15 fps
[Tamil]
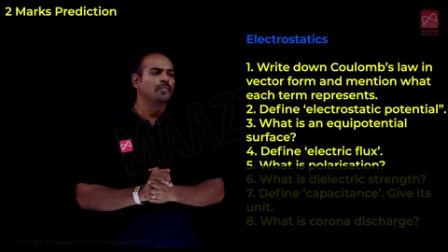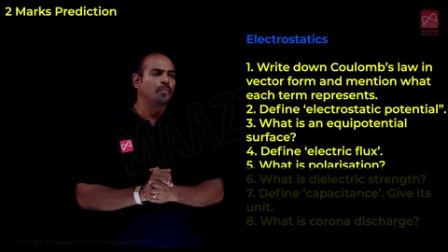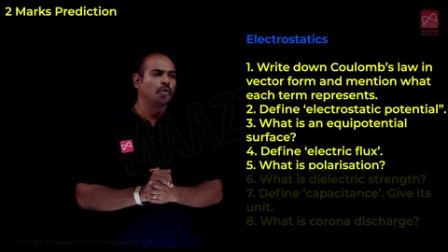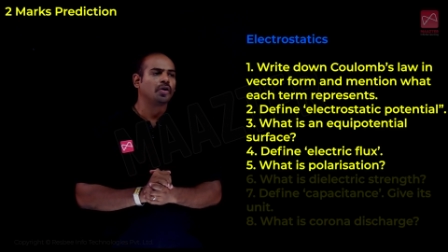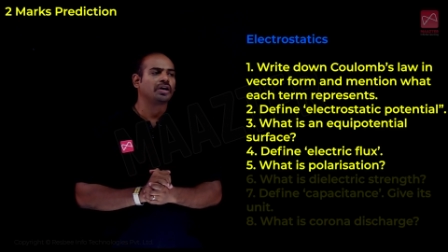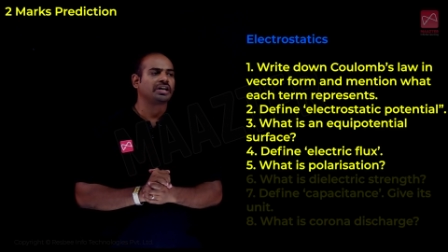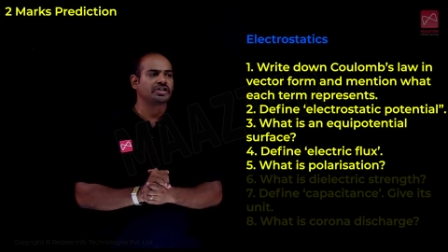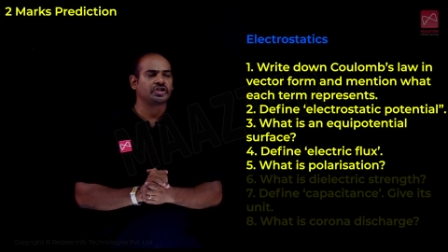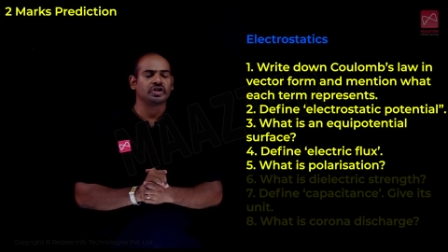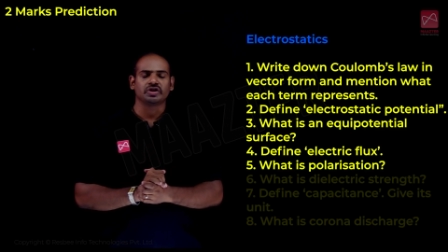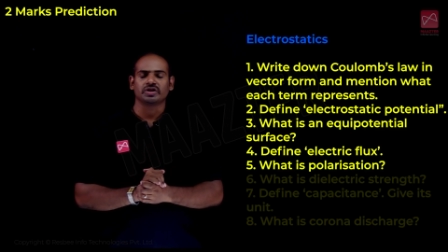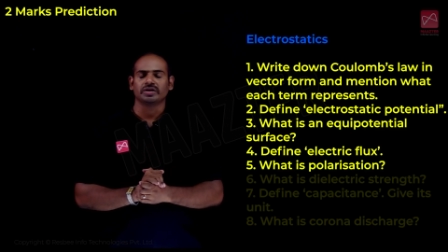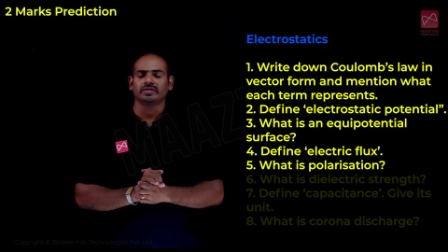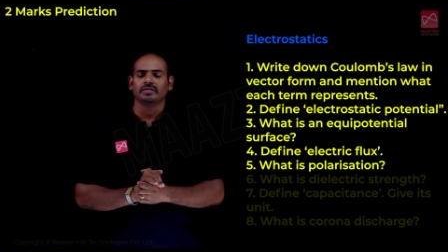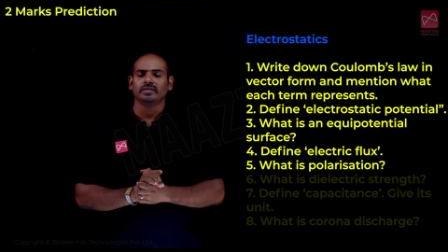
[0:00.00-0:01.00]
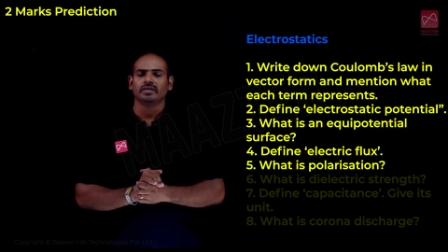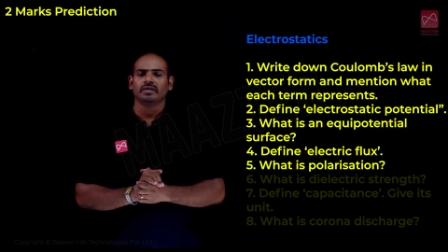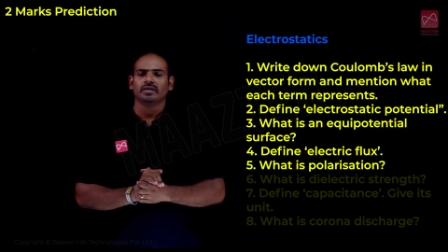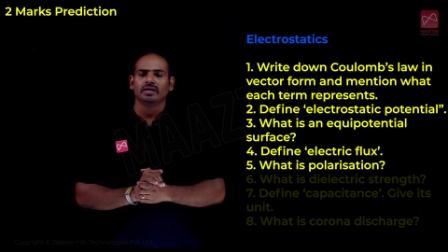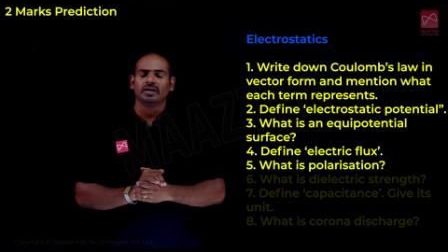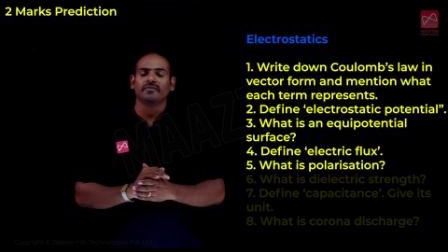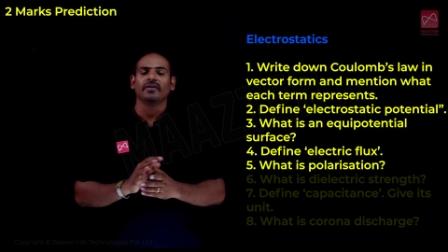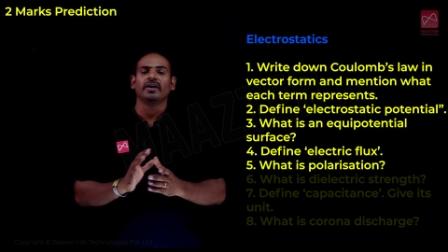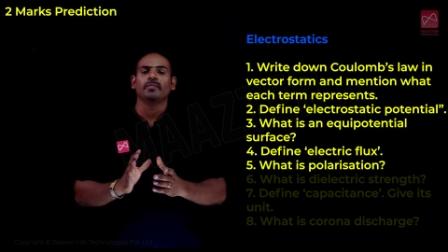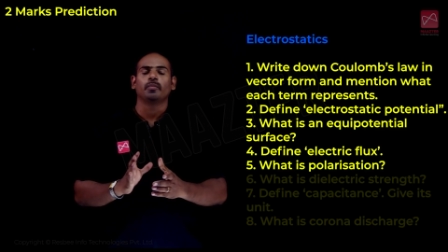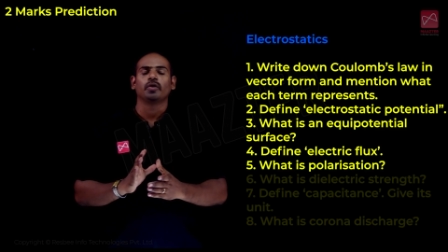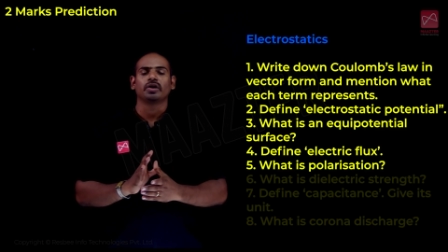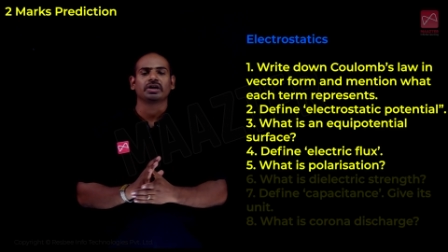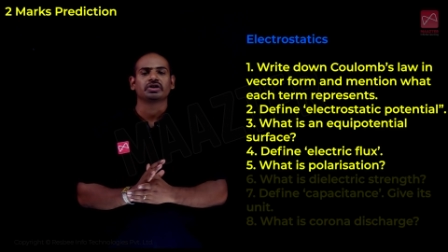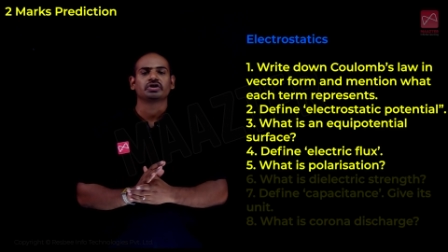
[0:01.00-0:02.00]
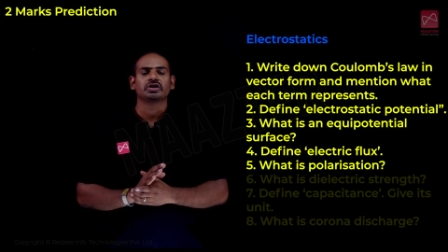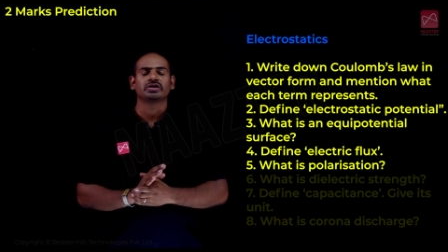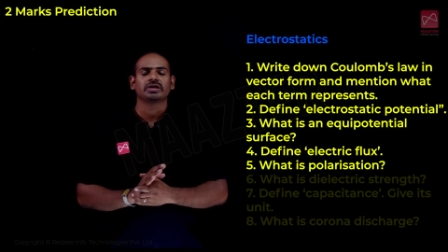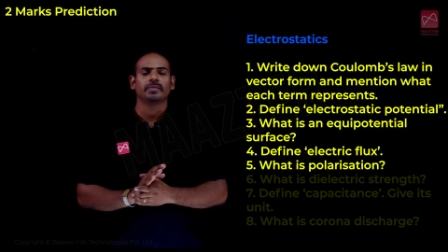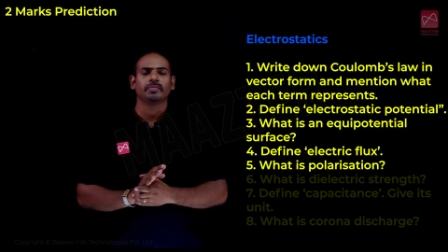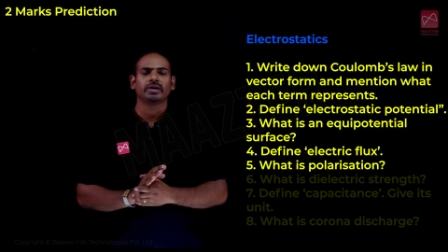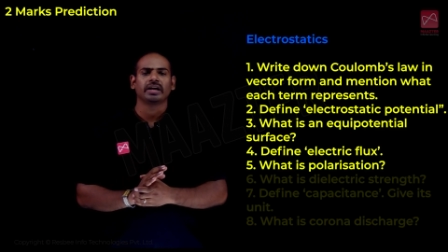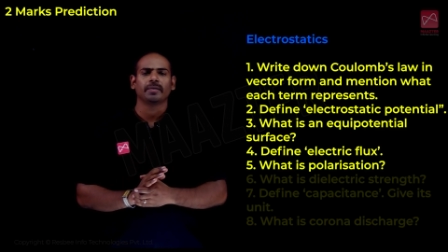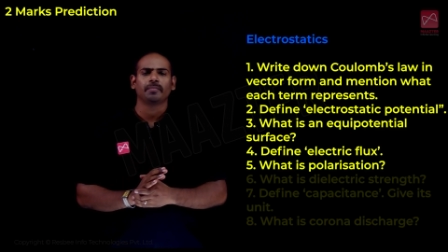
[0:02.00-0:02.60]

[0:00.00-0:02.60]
போலரைசேஷன் டிஃபைன் போலரைசேஷன் அப்படின்னு